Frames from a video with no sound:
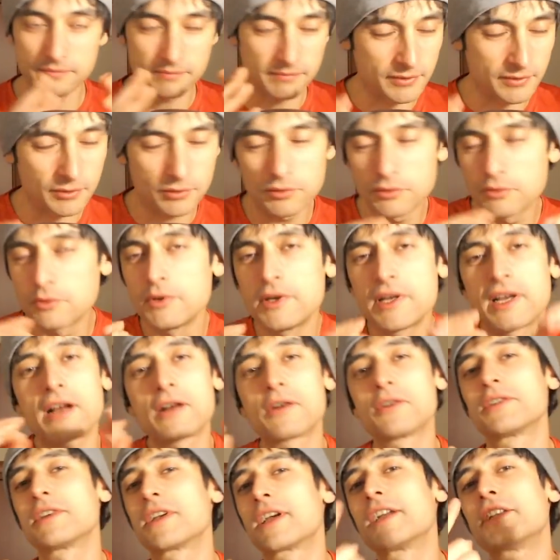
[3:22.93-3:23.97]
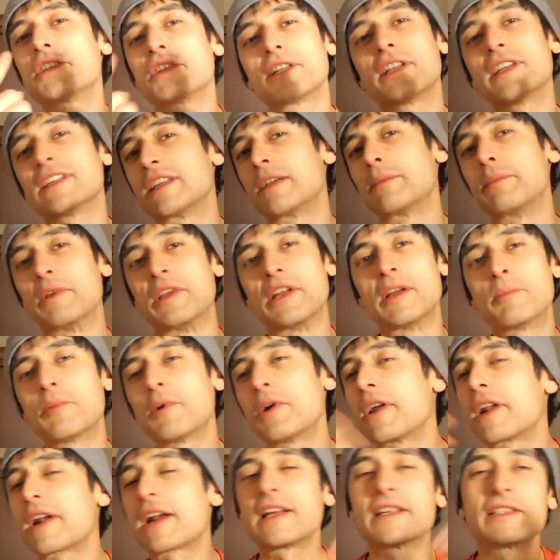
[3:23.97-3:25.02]
L'unica cosa che c'è da sapere, poi
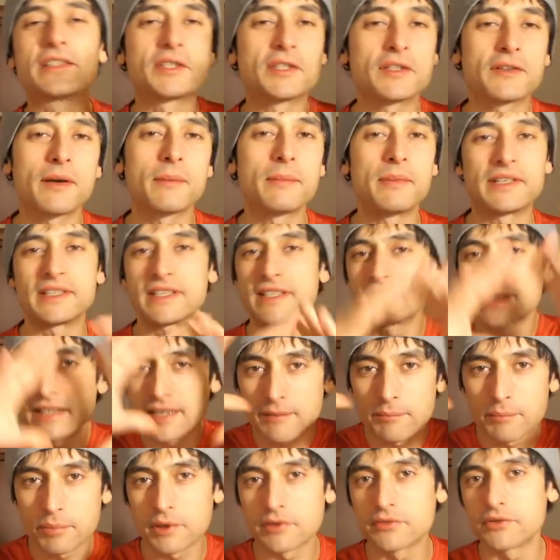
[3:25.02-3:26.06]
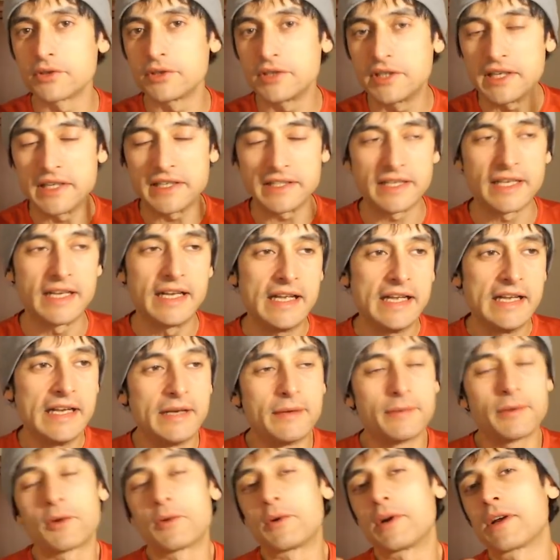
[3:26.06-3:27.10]
il resto, vabbè, senza approfondire,
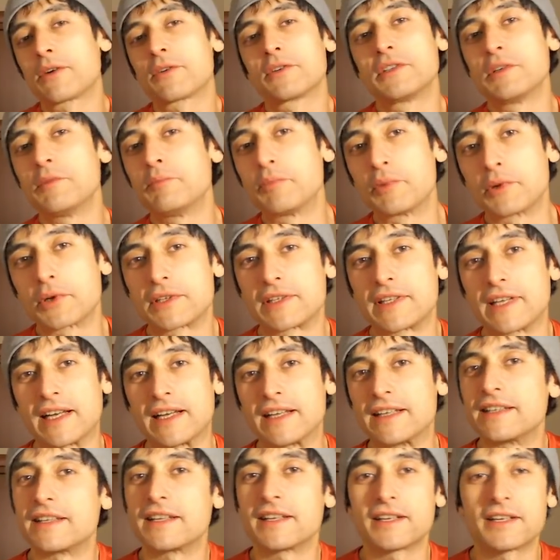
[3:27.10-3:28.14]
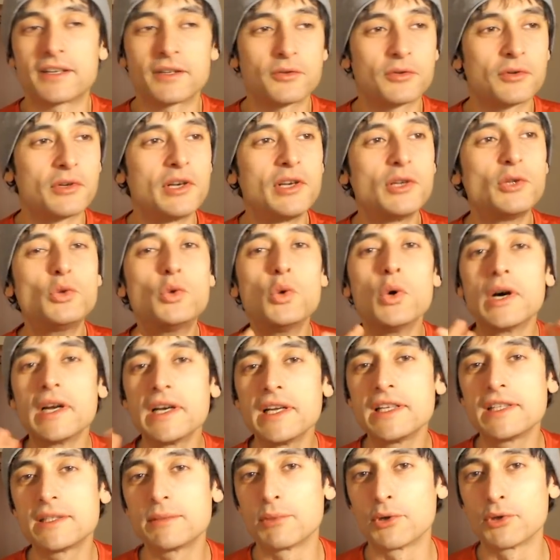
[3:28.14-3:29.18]
però una cosa importante, il
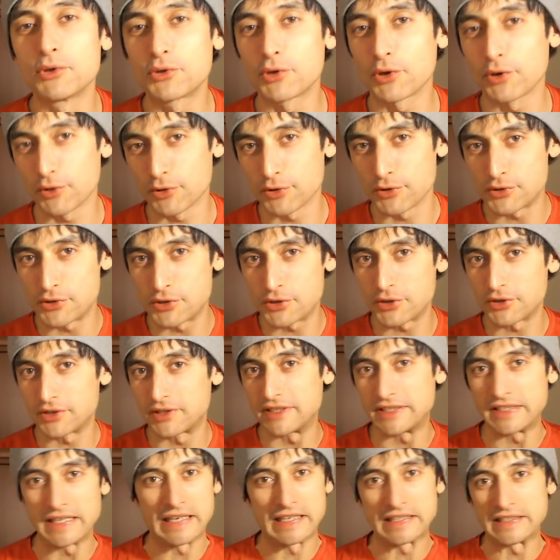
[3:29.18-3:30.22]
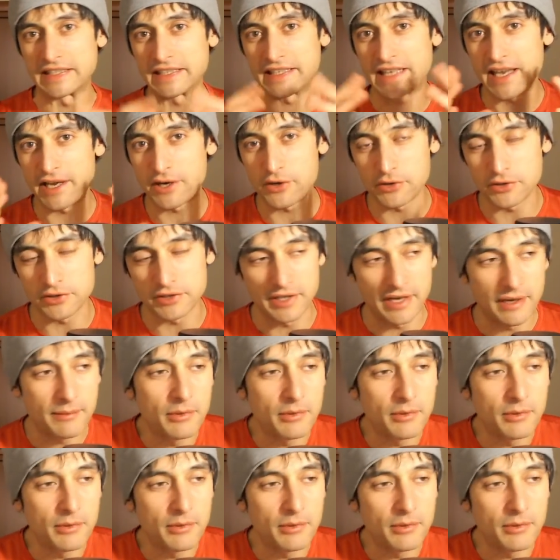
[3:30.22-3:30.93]
dualismo ontologico di Sartre, che cos'è?